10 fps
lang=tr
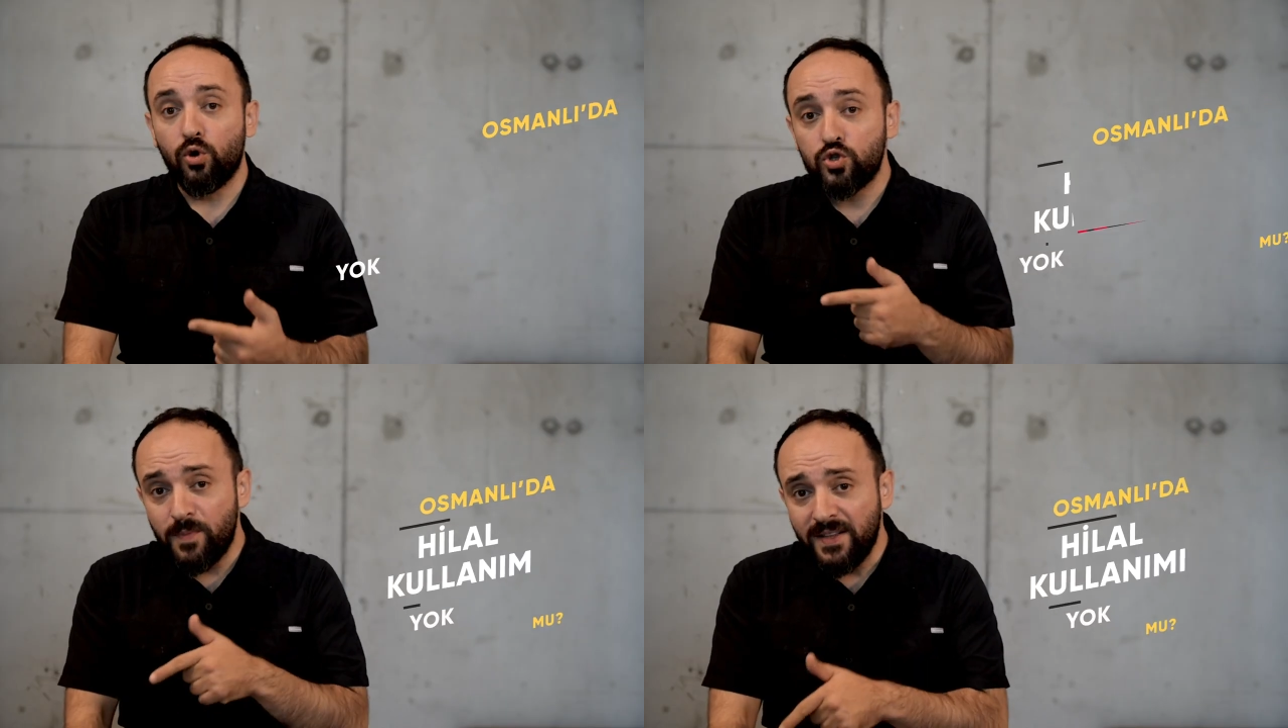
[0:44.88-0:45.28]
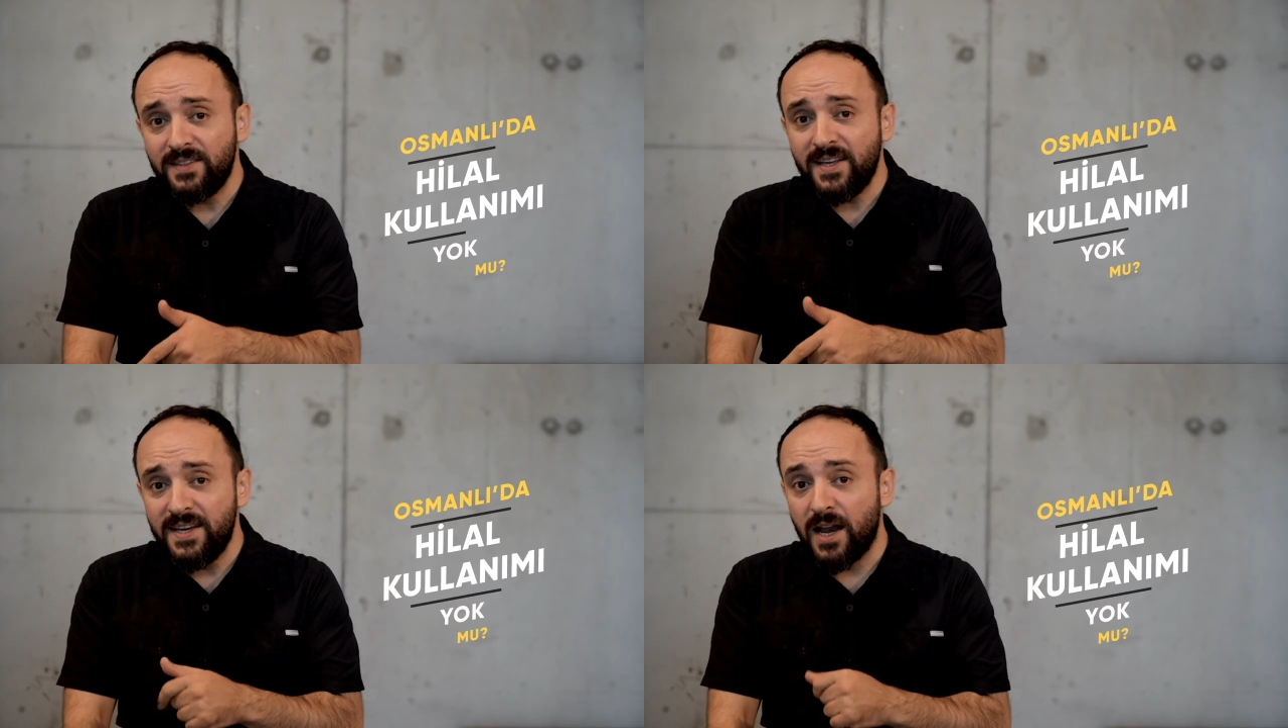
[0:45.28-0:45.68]

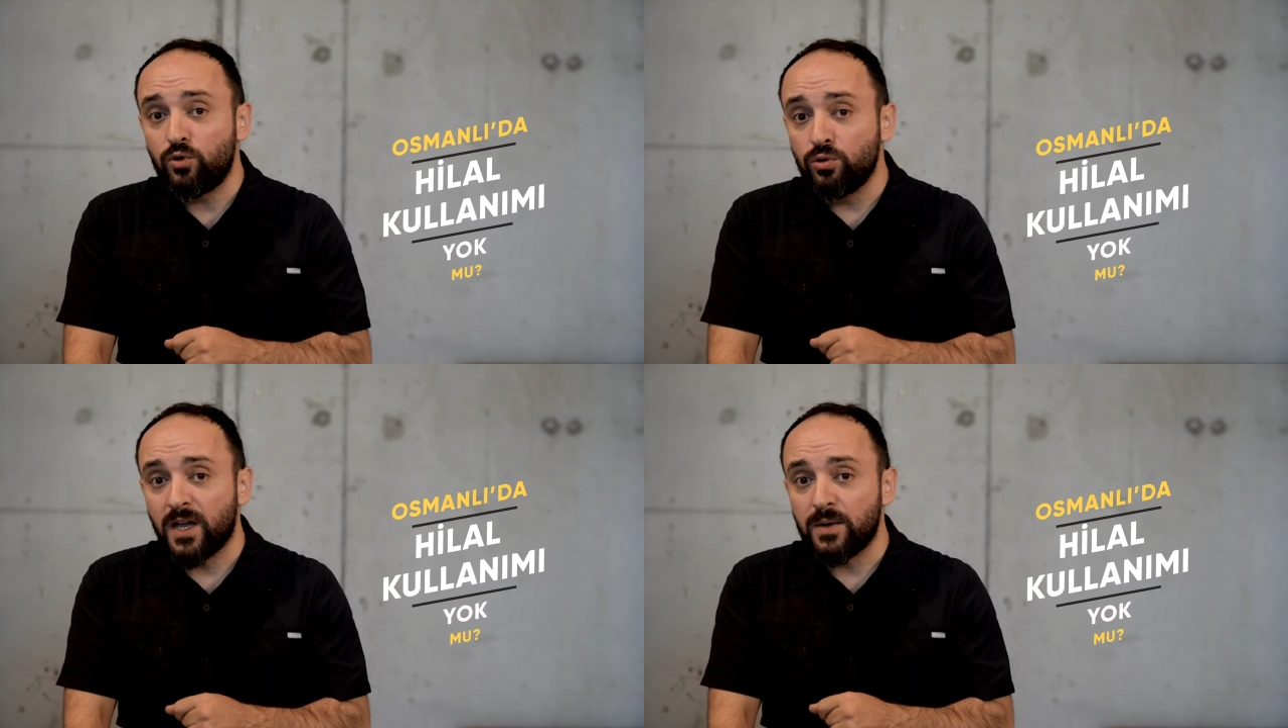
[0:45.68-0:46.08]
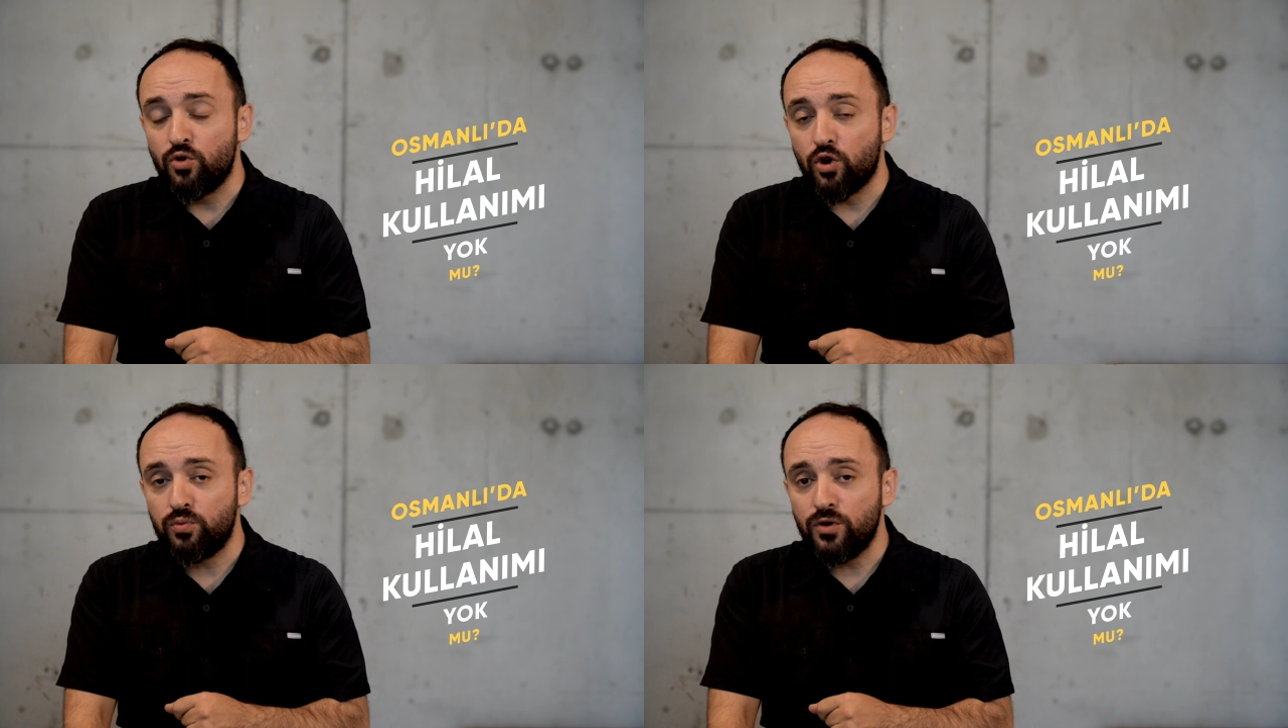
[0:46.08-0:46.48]
Osmanlı'da hilal
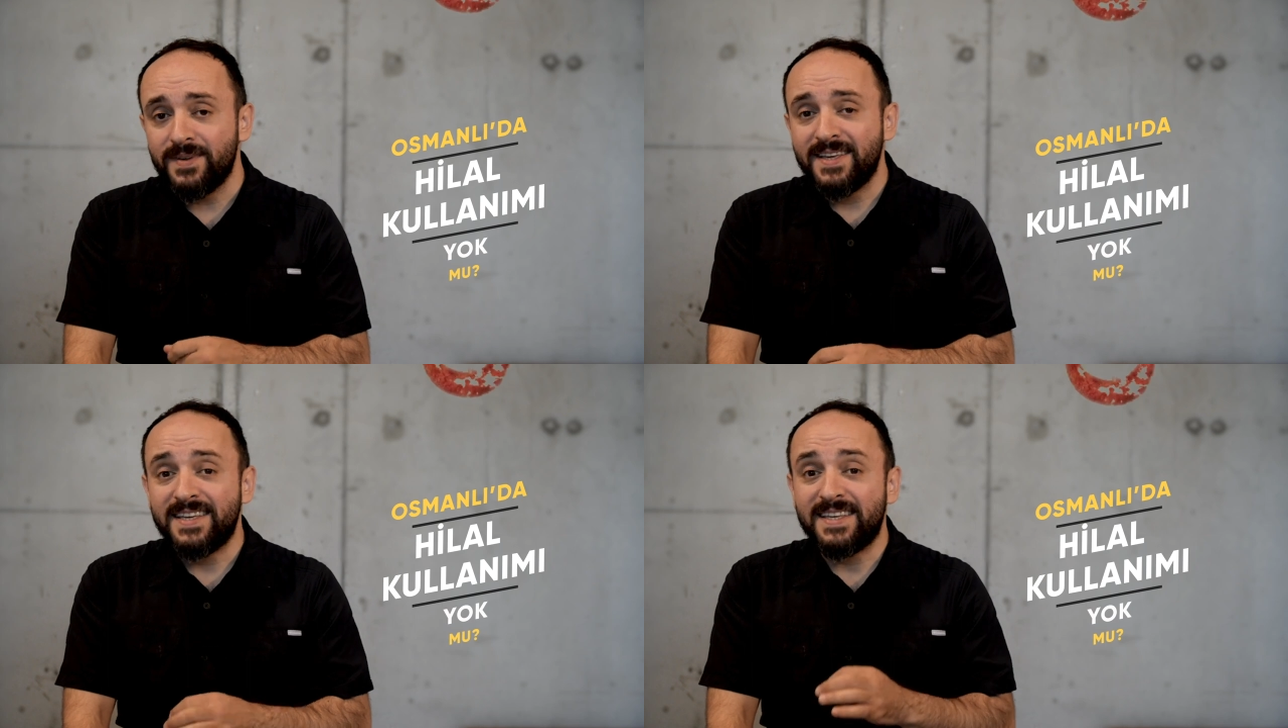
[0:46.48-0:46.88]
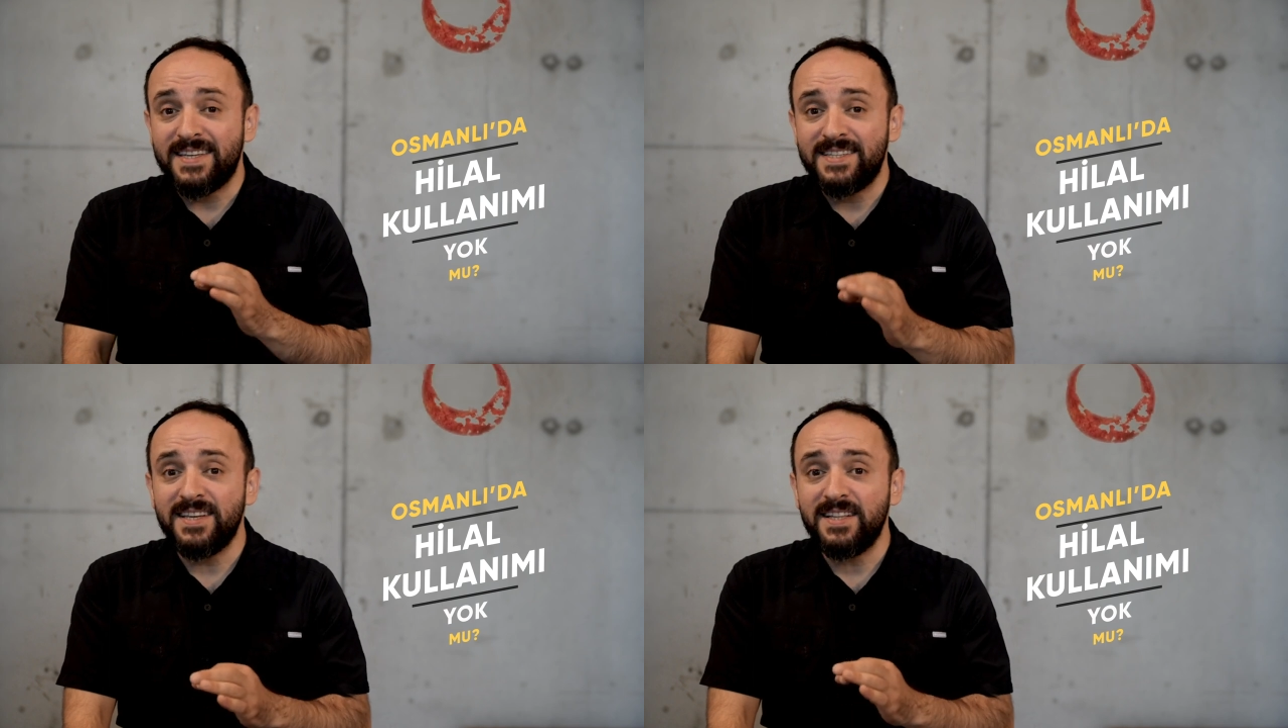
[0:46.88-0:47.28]
kullanımı yok mu?
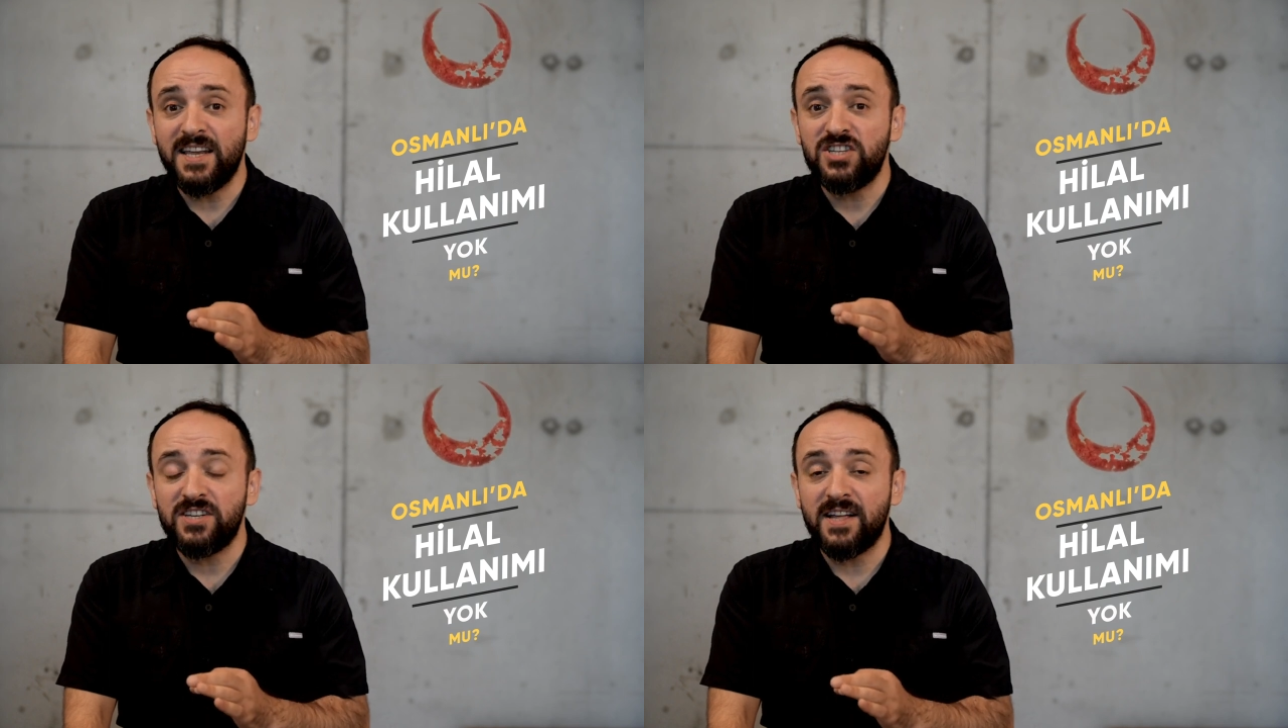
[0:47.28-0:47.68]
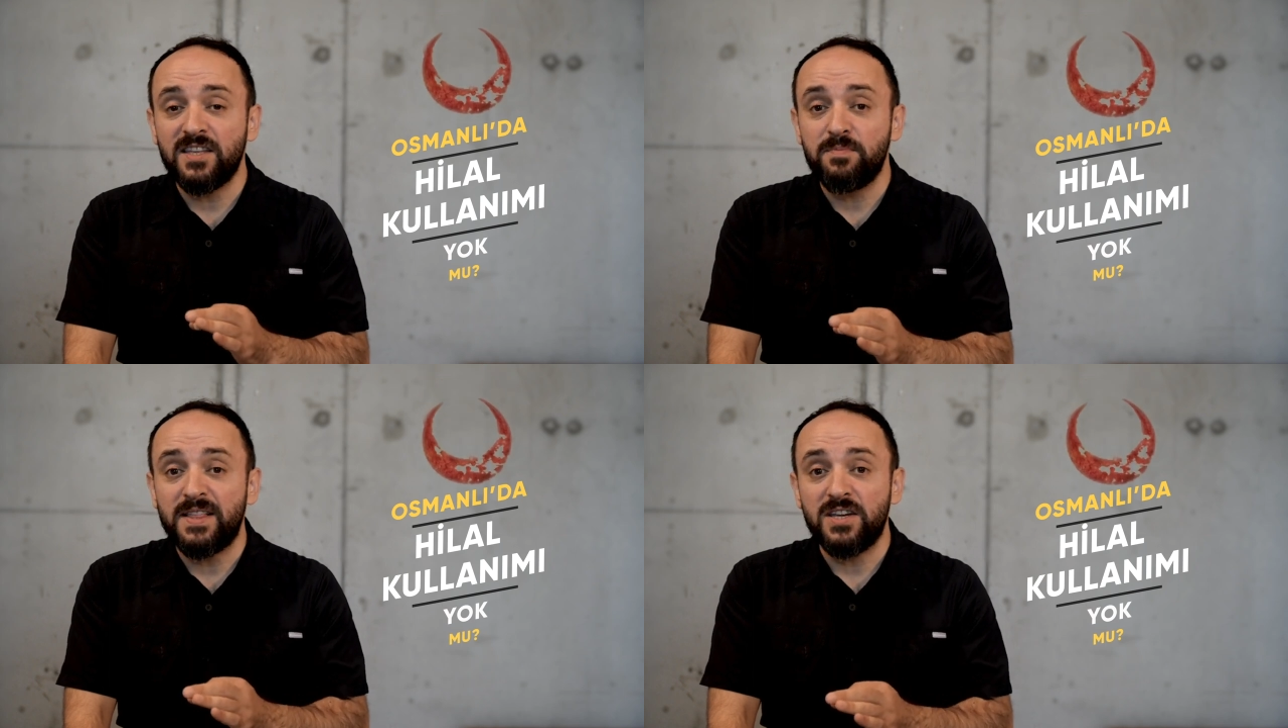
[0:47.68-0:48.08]
Gizlilik
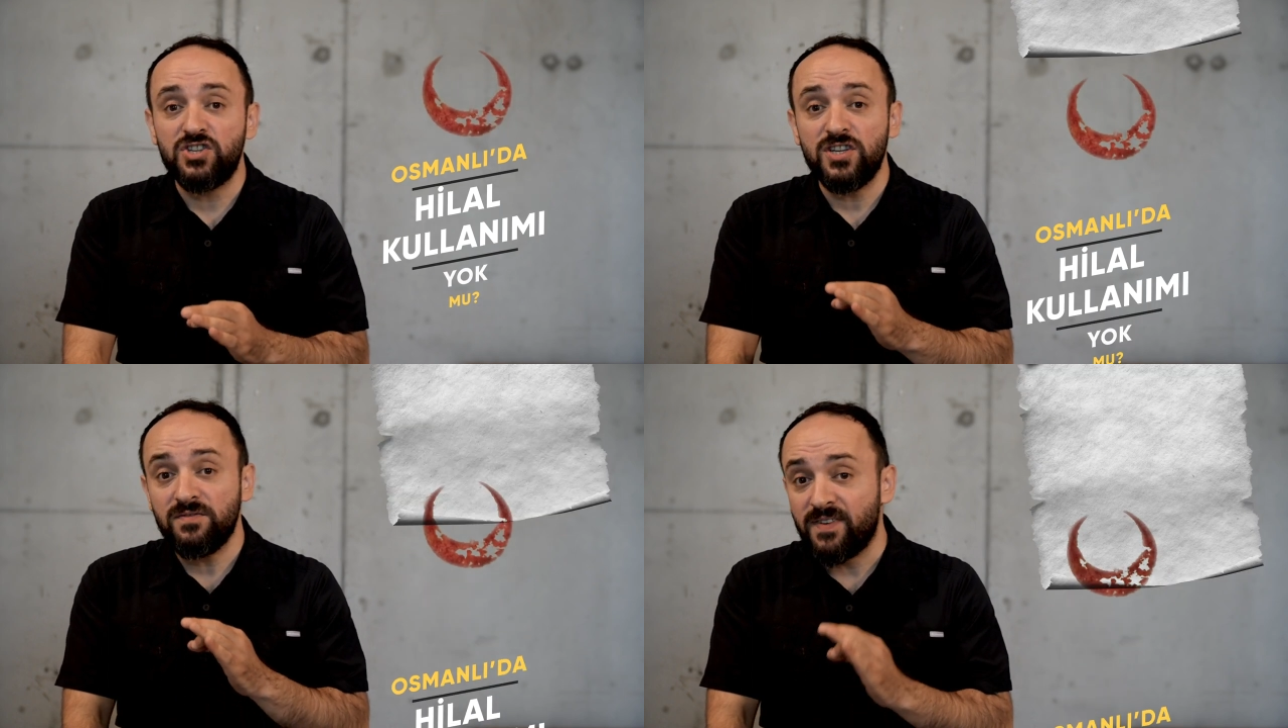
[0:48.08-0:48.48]
derecelendirmeleri için